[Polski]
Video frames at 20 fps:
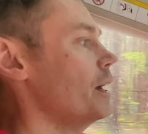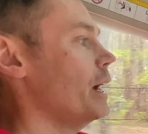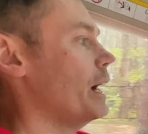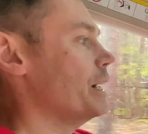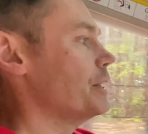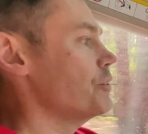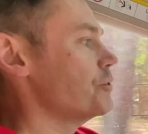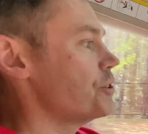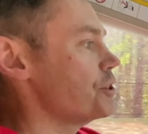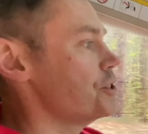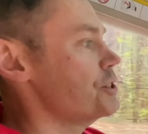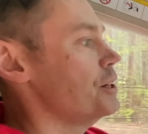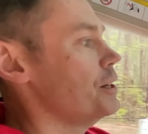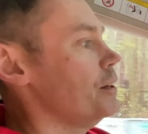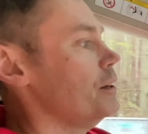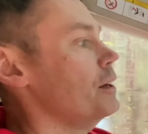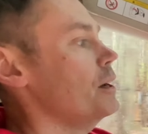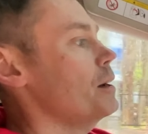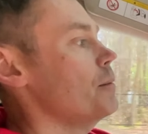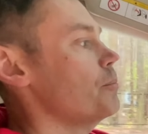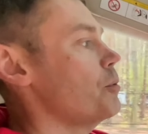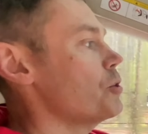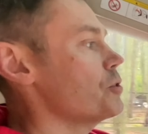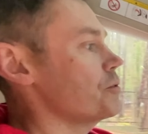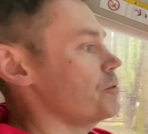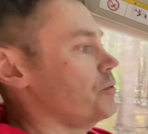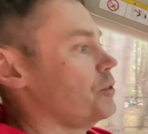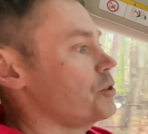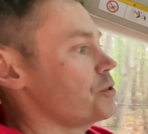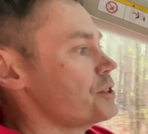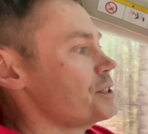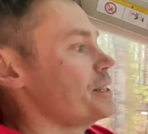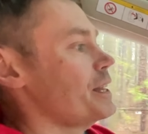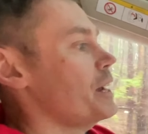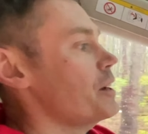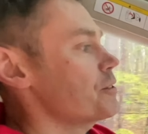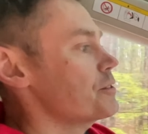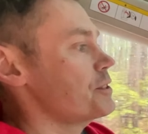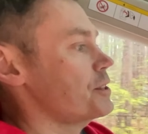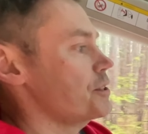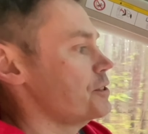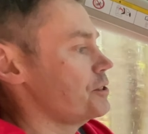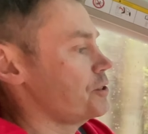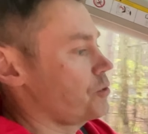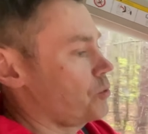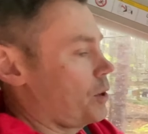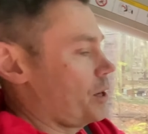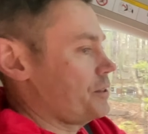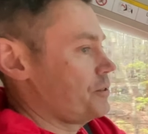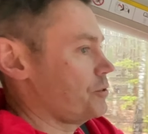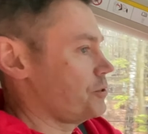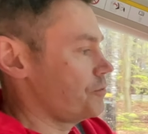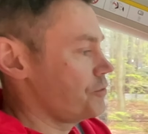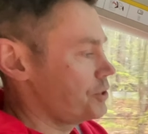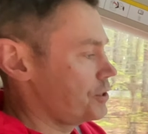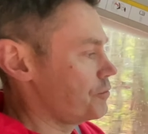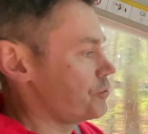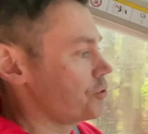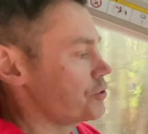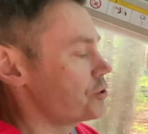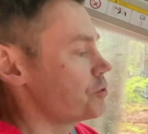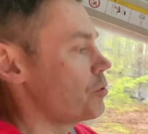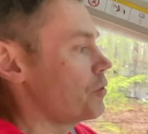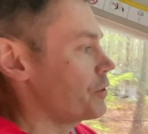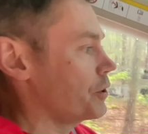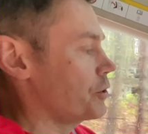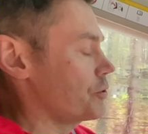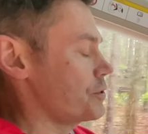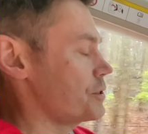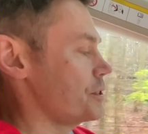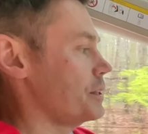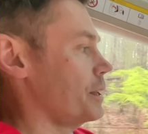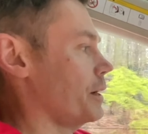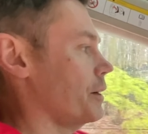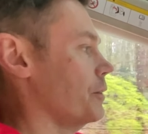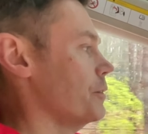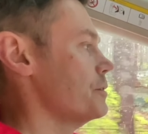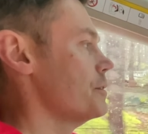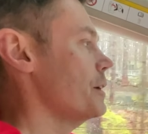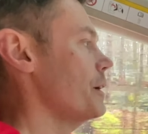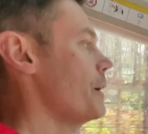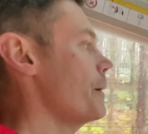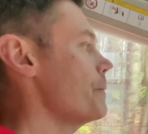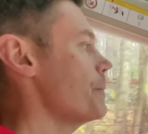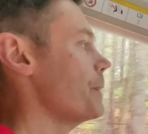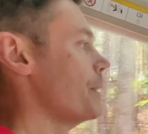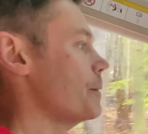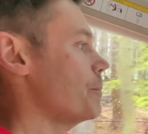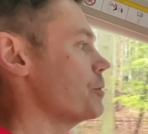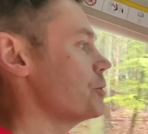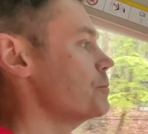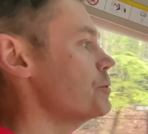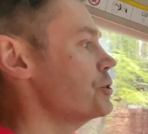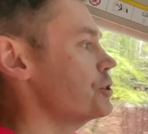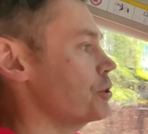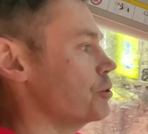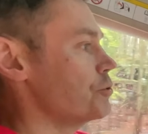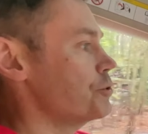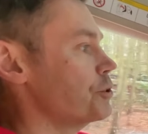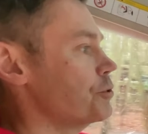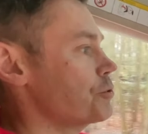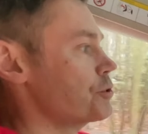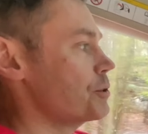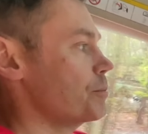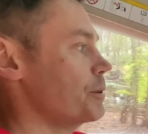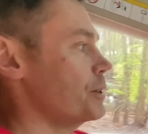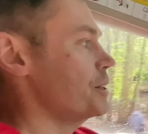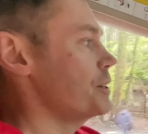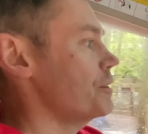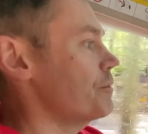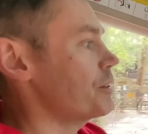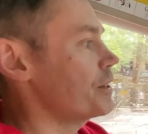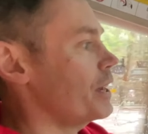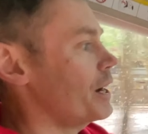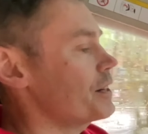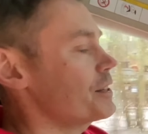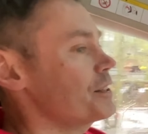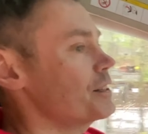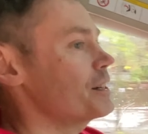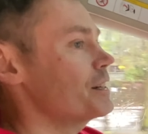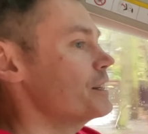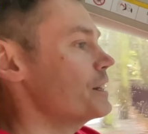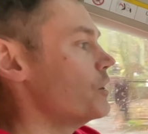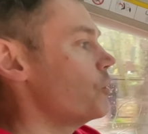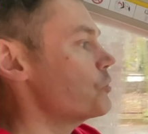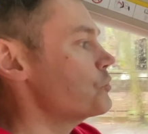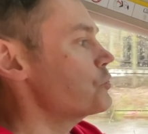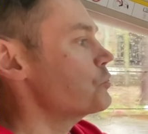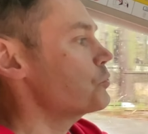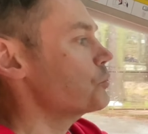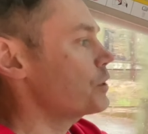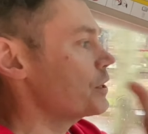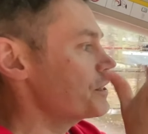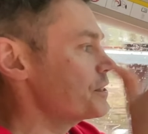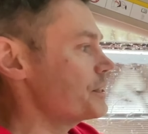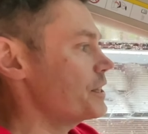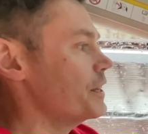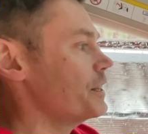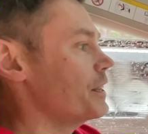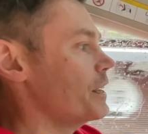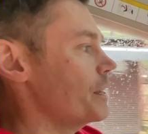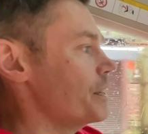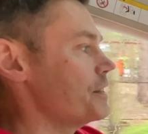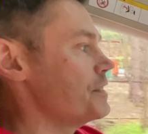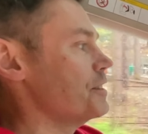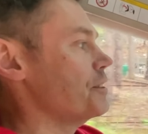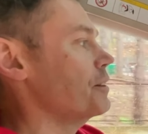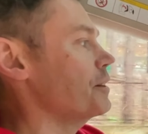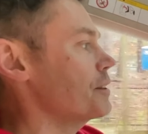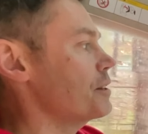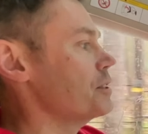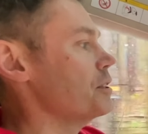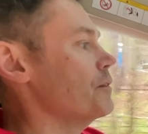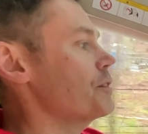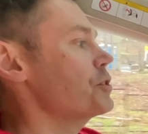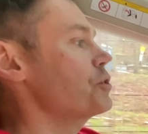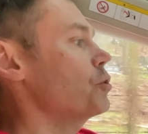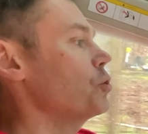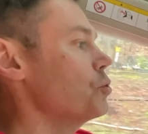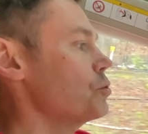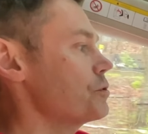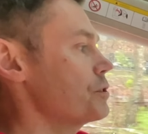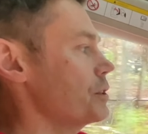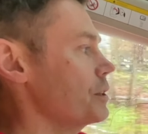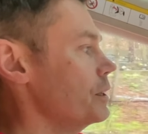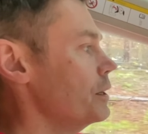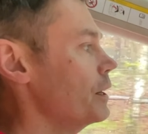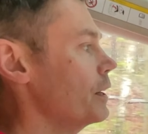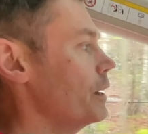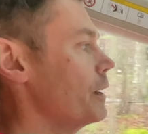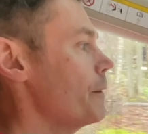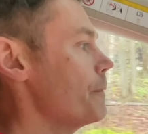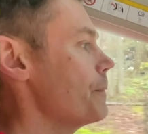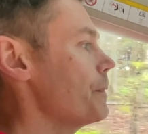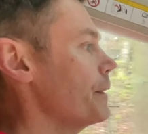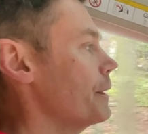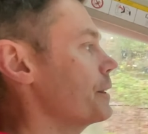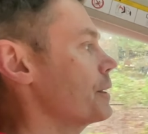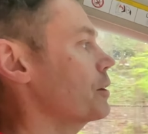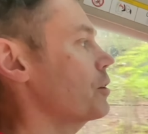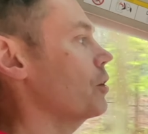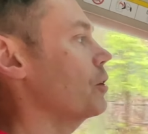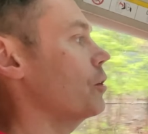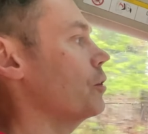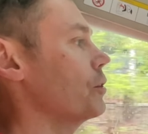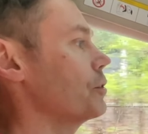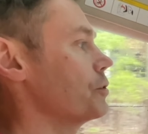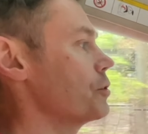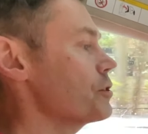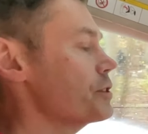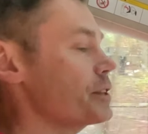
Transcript: a jednocześnie po, korzystając z tej sytuacji, oczywiście w cudzysłowie korzystając, pozbyć się ludzi, którzy byli niewydajni. I nie chodzi tutaj stricte, ja nie chcę tego adresować do ludzi, tylko do